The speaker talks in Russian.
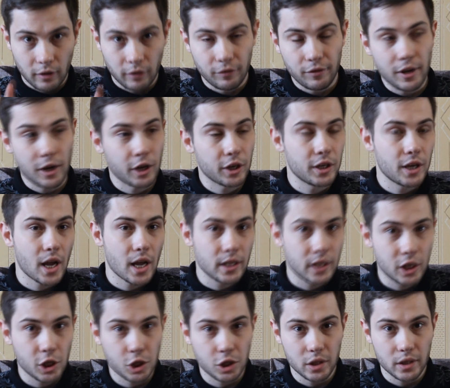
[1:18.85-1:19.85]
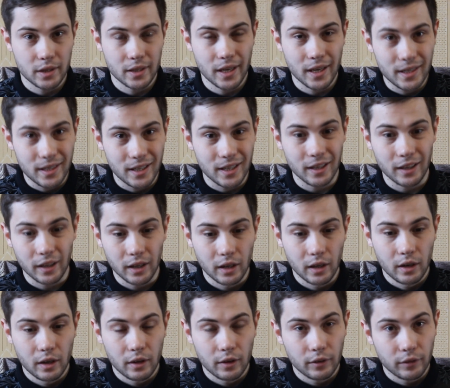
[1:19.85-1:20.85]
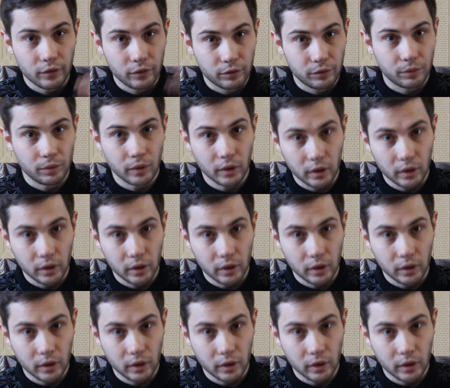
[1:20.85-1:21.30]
В верхней одежде зайти в,